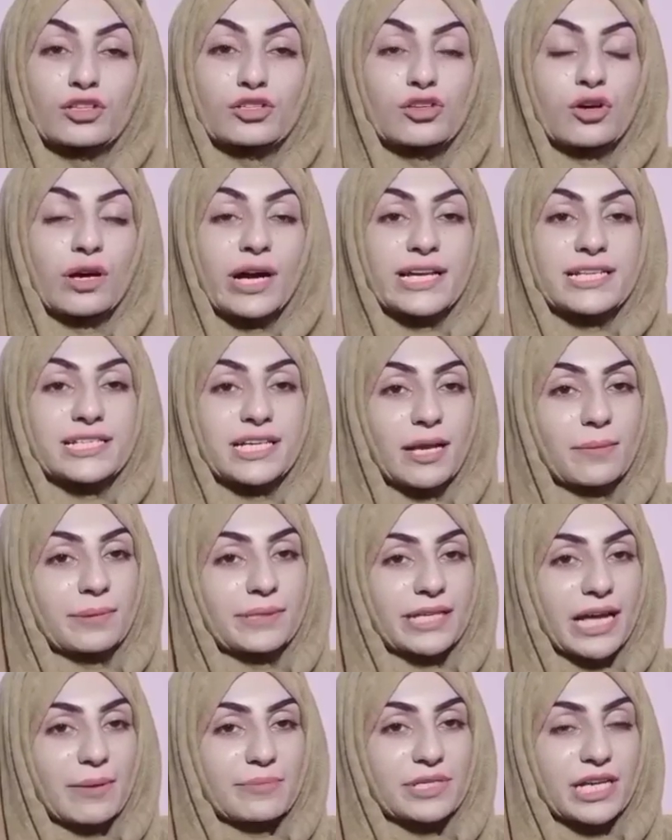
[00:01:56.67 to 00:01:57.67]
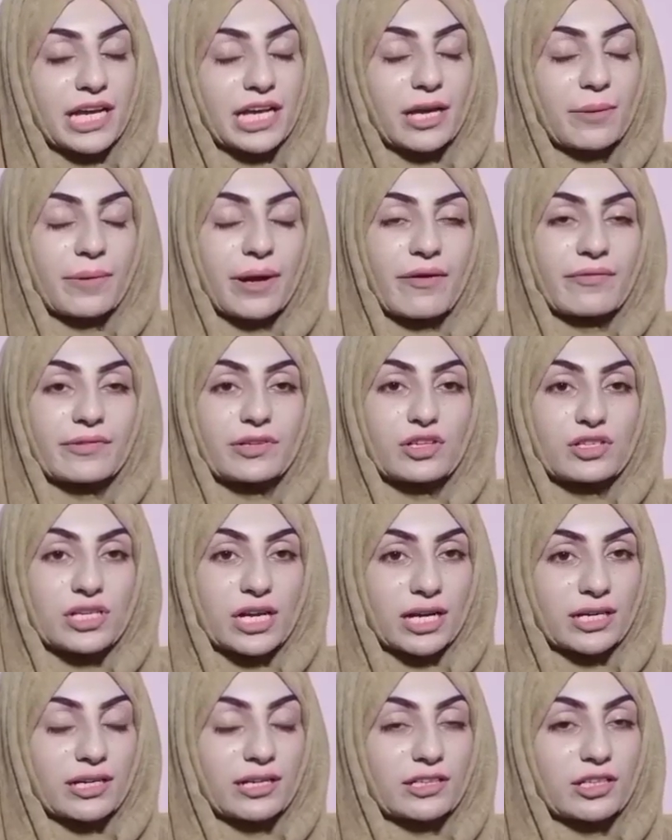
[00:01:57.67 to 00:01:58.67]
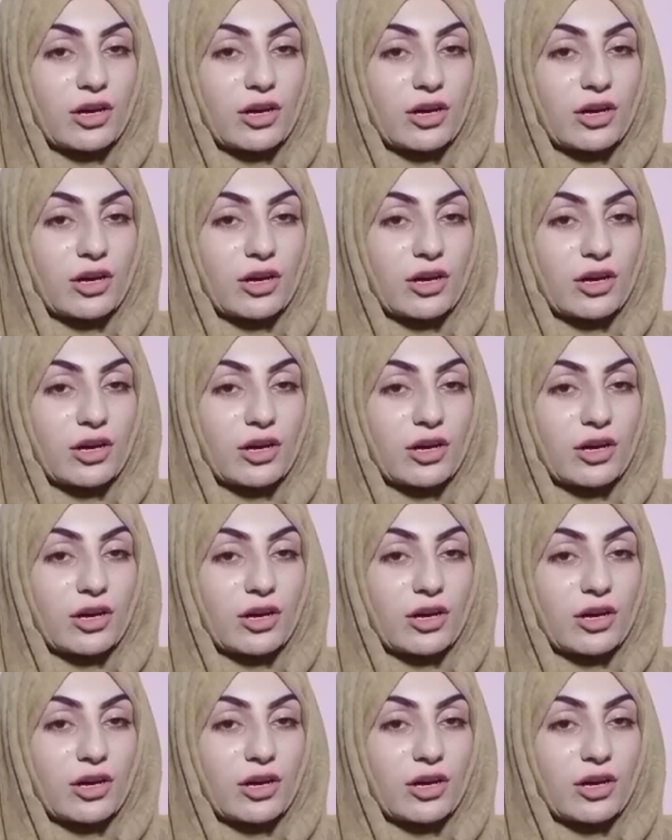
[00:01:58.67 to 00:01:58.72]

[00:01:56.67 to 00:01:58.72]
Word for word: तो सो गए चले फिर टाइम से आके वीडियो स्टार्ट